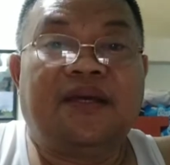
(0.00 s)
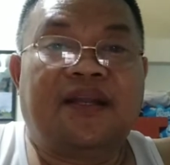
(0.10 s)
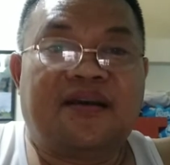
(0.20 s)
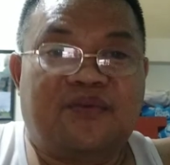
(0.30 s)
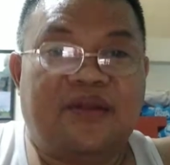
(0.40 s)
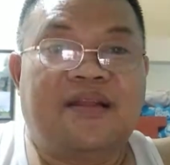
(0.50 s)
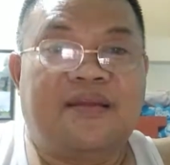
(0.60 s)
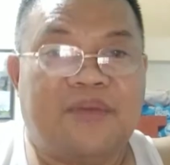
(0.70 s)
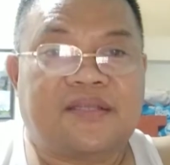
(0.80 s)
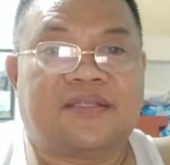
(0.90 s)
bihira ko
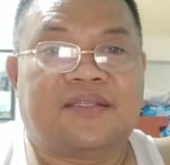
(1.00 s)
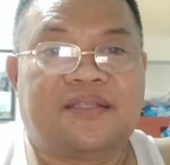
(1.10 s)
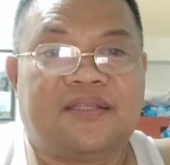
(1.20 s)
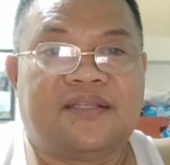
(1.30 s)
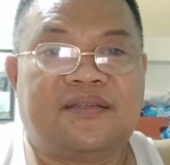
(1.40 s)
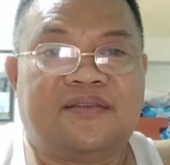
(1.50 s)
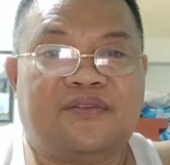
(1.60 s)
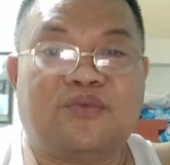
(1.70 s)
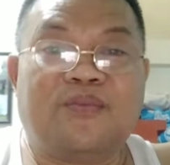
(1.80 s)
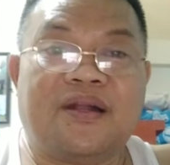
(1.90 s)
lalabas.
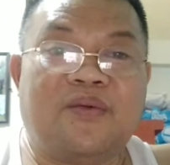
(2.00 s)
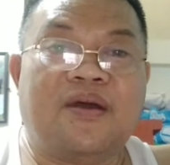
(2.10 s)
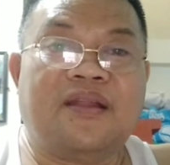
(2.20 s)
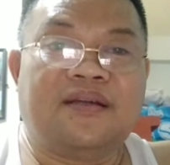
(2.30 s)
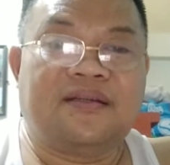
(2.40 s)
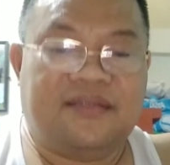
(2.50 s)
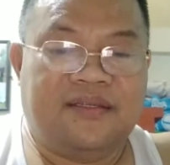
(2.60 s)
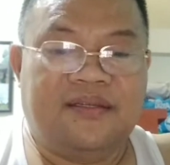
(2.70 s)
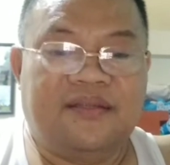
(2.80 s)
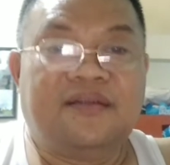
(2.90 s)
Pag magawa ng
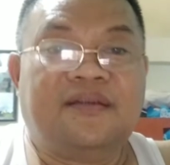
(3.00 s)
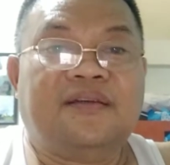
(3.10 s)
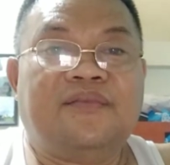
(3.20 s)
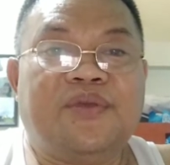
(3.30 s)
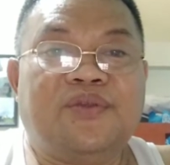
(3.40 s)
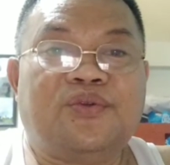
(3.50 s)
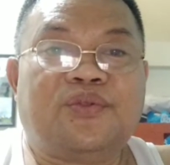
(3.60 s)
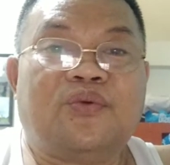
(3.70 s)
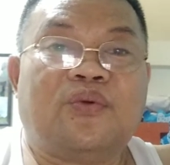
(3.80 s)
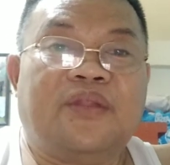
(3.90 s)
video
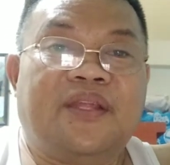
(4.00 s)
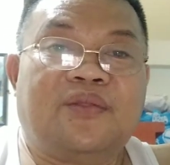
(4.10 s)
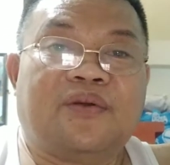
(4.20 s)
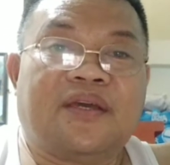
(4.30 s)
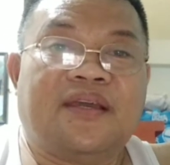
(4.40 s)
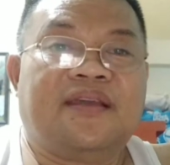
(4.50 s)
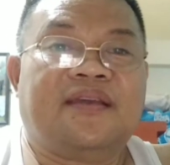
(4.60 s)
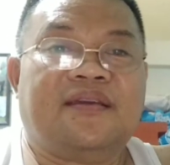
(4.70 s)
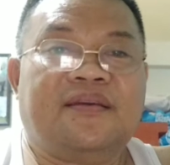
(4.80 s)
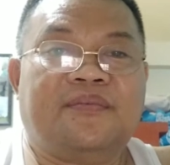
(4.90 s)
tungkol dito kay
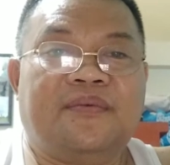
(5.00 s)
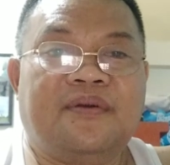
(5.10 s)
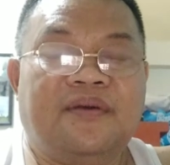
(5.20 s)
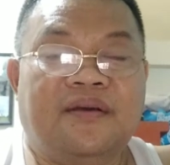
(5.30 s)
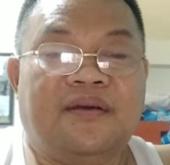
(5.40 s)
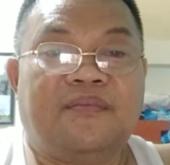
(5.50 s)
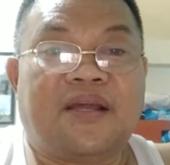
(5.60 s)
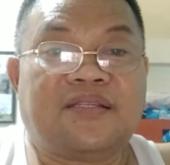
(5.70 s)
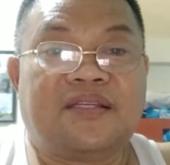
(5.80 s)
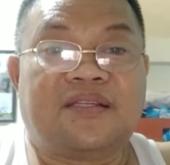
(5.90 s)

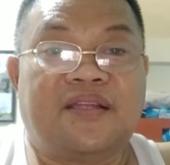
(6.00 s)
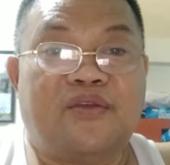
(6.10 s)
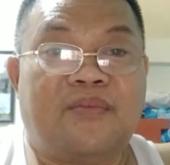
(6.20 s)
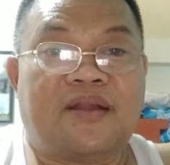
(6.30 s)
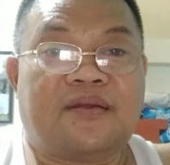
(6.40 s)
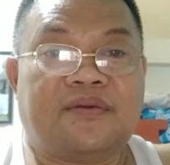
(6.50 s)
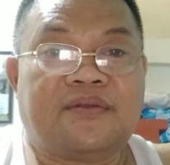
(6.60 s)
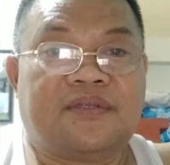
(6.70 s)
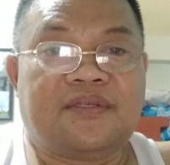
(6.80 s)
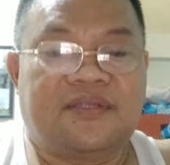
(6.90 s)
Francis Leo
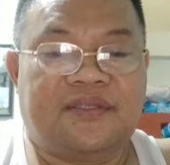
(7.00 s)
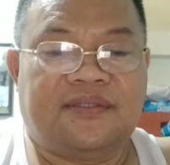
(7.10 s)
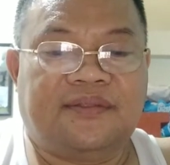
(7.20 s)
Marcos,